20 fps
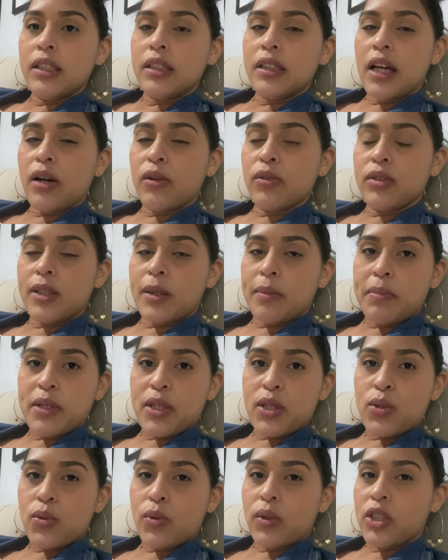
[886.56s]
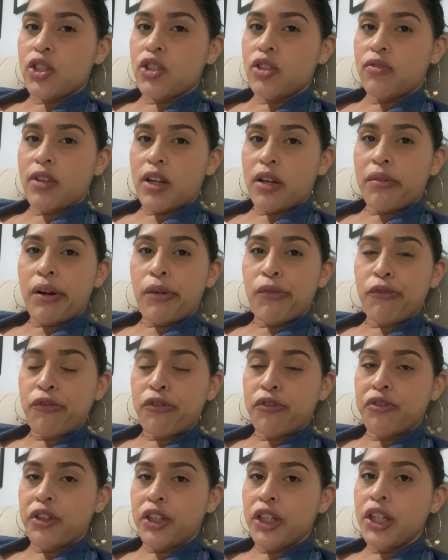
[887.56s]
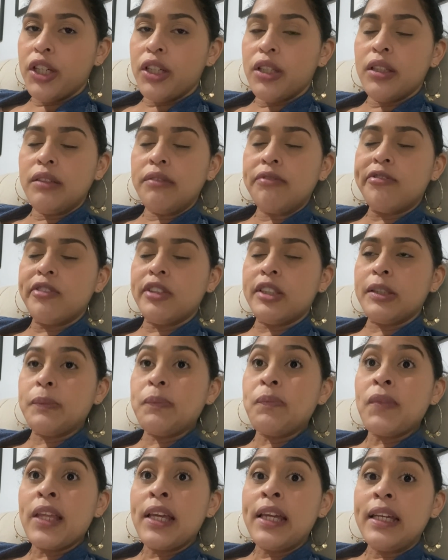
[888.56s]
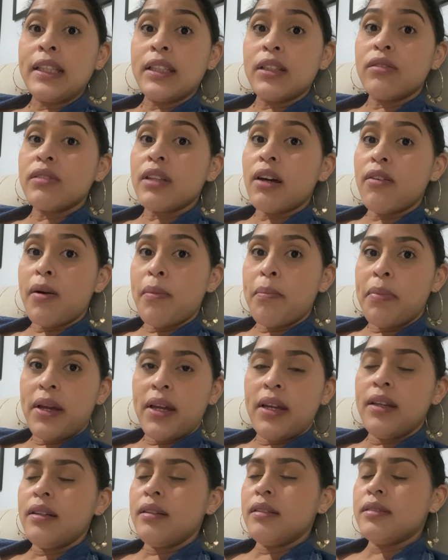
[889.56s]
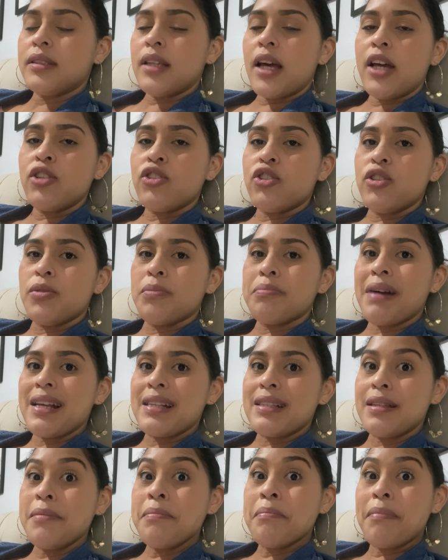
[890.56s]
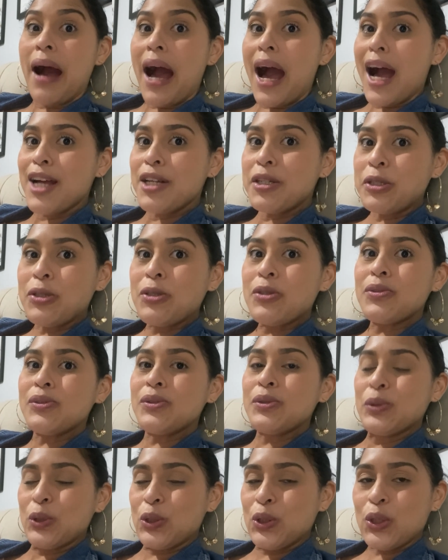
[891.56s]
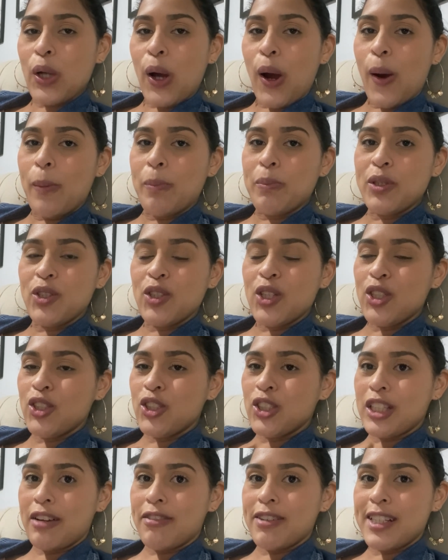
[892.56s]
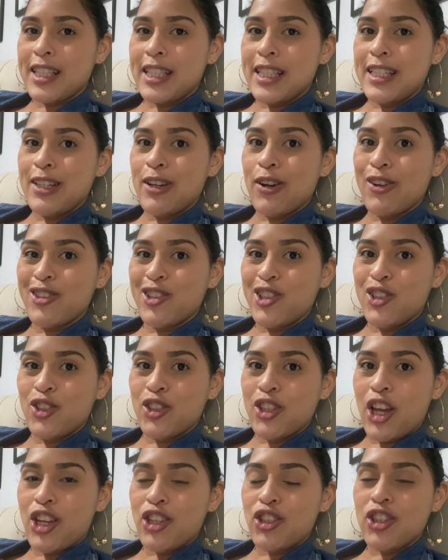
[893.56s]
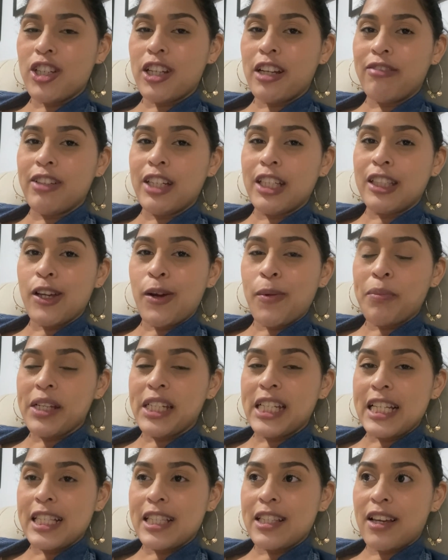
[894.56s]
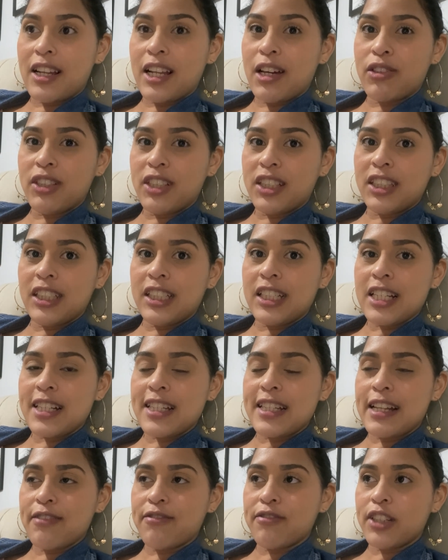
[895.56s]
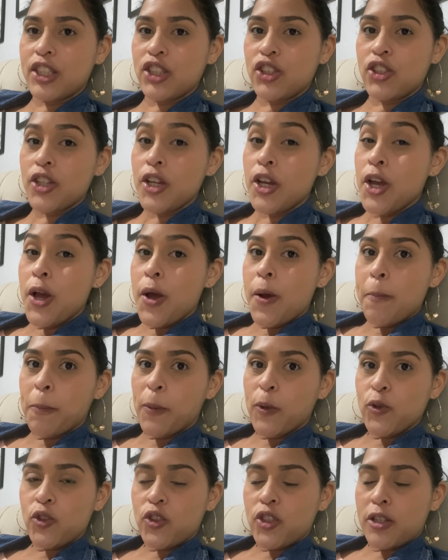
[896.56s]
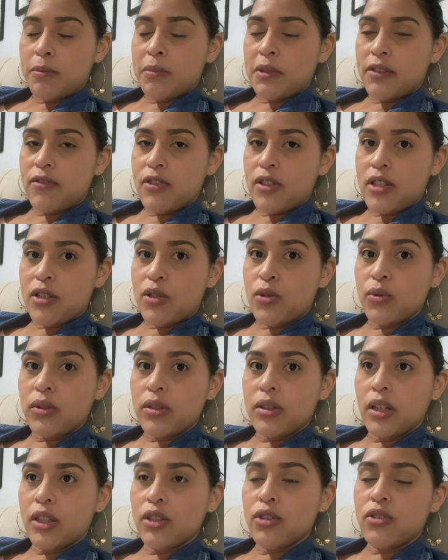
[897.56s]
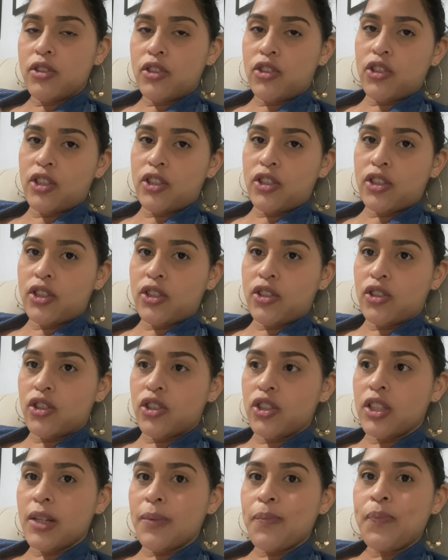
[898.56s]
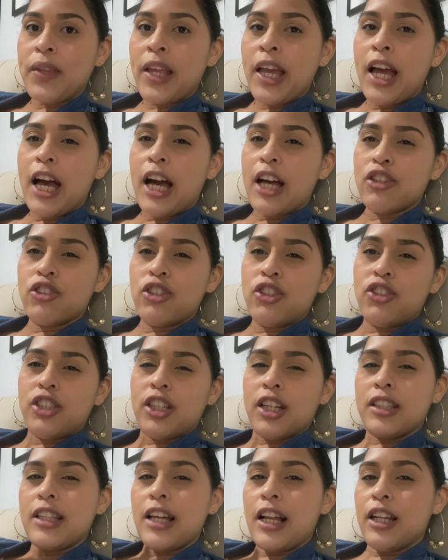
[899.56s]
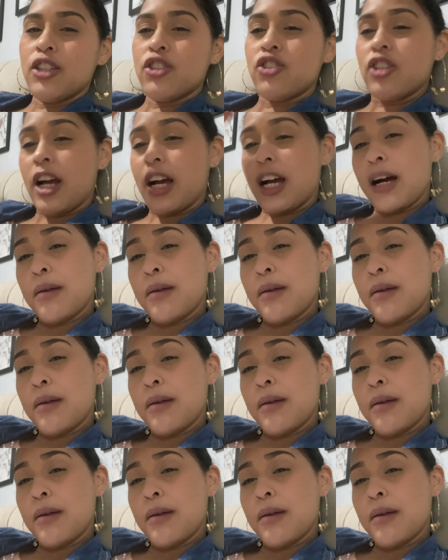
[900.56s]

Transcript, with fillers: da outra pessoa que tiver com um filho, enfim. Então tava bem certinho, mas embaixo no shopping, gente, tava assim, ó, de gente. Gravei até um pedacinho a Laurinha andando assim na frente. Mostrei para vocês o tanto de gente que tinha. A gente ia até lanchar,